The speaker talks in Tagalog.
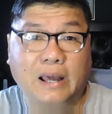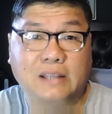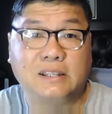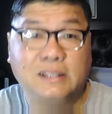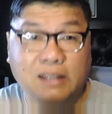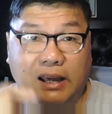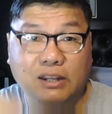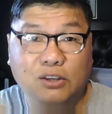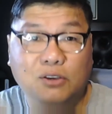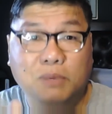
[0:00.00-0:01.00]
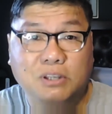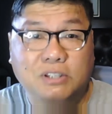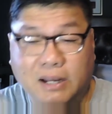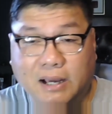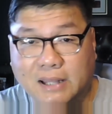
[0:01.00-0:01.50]
sindihan niyo yung
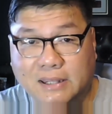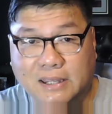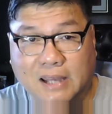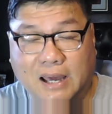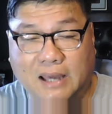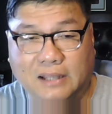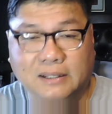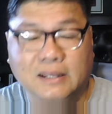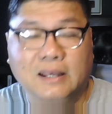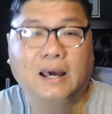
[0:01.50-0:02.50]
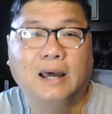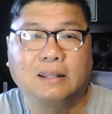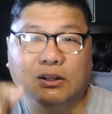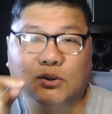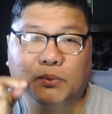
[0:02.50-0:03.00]
mitya ng kandila at
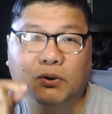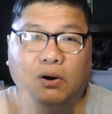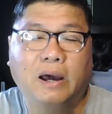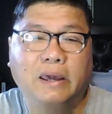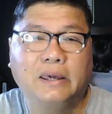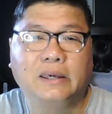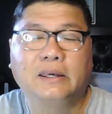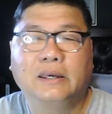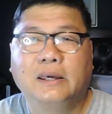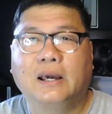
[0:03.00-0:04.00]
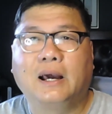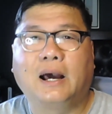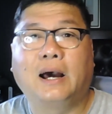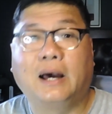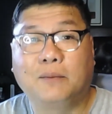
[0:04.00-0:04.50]
ito po ay
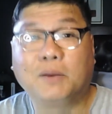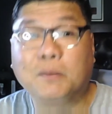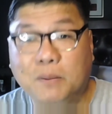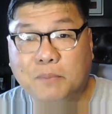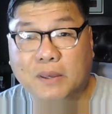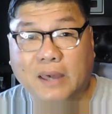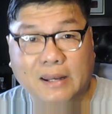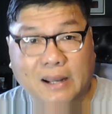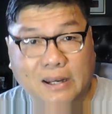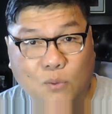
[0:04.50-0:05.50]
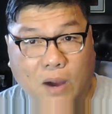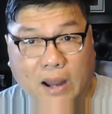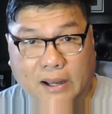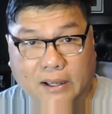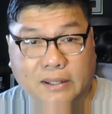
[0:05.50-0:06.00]
uh, magbibigay ng
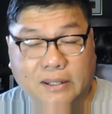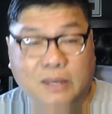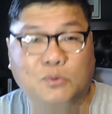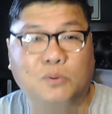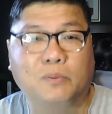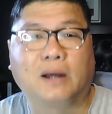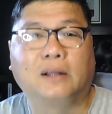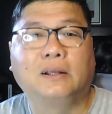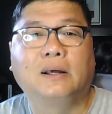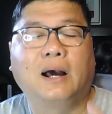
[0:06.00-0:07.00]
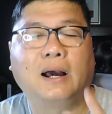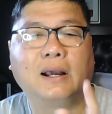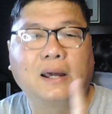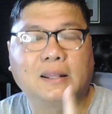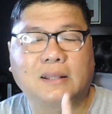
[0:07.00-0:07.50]
liwanag, hindi po ba?
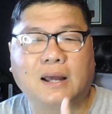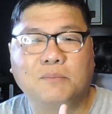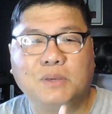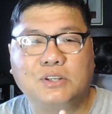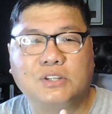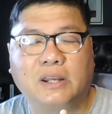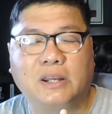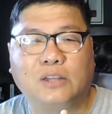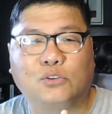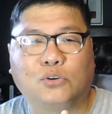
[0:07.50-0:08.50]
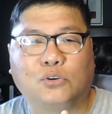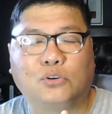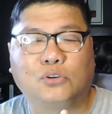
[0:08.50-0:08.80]
Hanggat ang mitya na ito